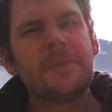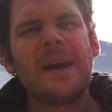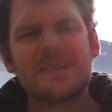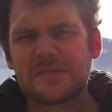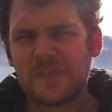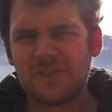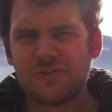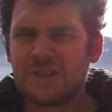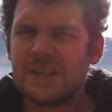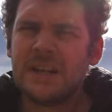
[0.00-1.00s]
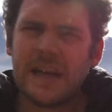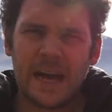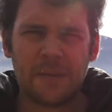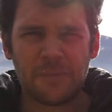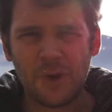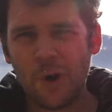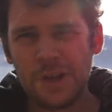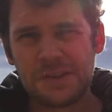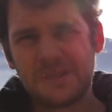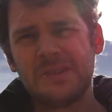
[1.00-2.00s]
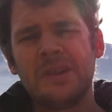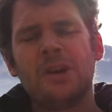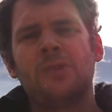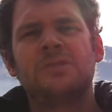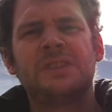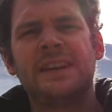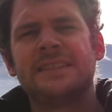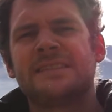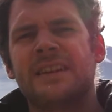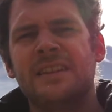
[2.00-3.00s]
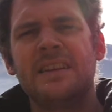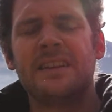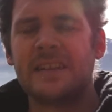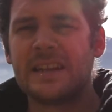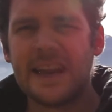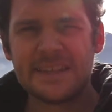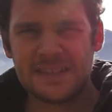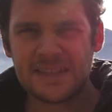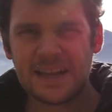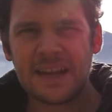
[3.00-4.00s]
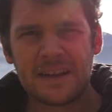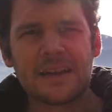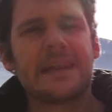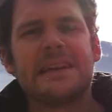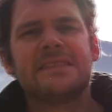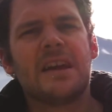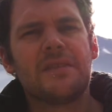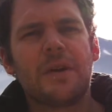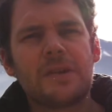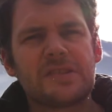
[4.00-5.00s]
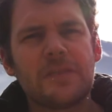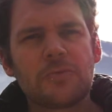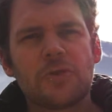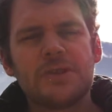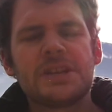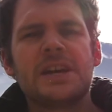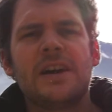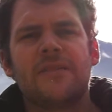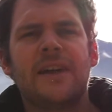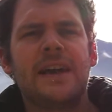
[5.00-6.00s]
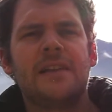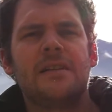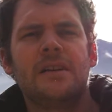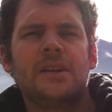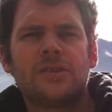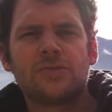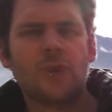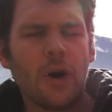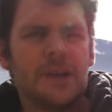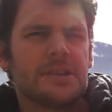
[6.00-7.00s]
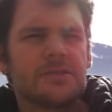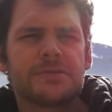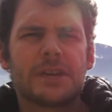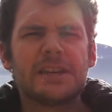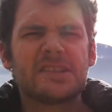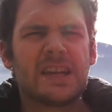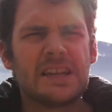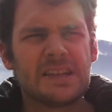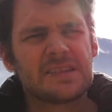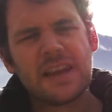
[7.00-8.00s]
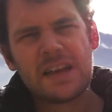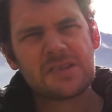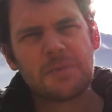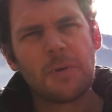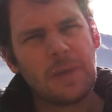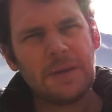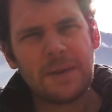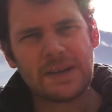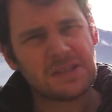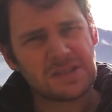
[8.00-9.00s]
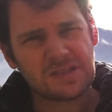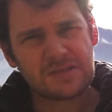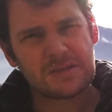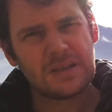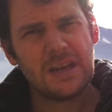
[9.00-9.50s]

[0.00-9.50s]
Die meisten Menschen haben heute und gestern die gleichen Gedanken. Ganz einfach aus dem Grund, weil du heute und gestern das gleiche Problem hattest.